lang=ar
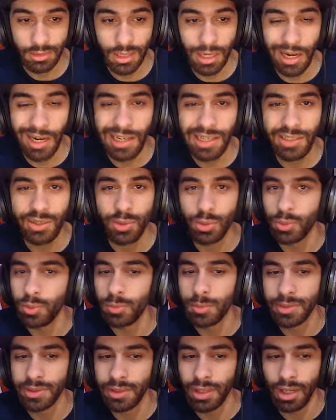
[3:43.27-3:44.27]
ده حالته
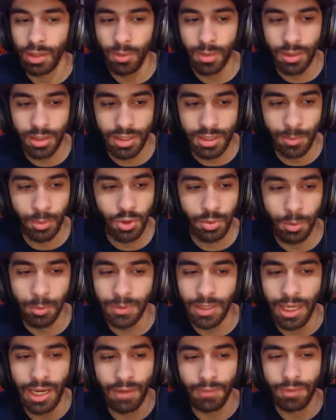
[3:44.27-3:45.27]
متدهوره سبونج بوب
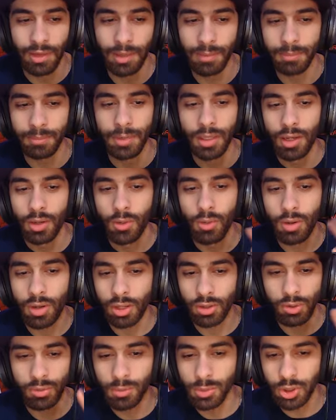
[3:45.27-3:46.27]
بتاع الافلام
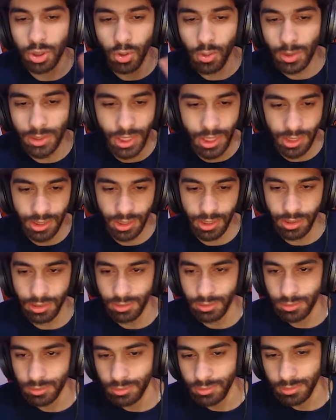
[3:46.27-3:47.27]
والكرتون مش هو ده يا
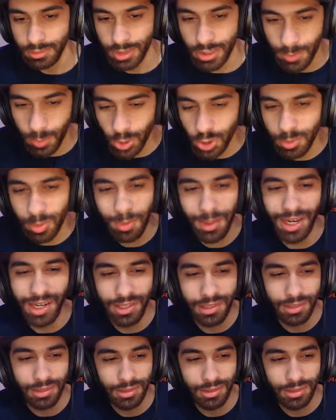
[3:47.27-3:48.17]
جدعان ده سبونج بوب الحقيقي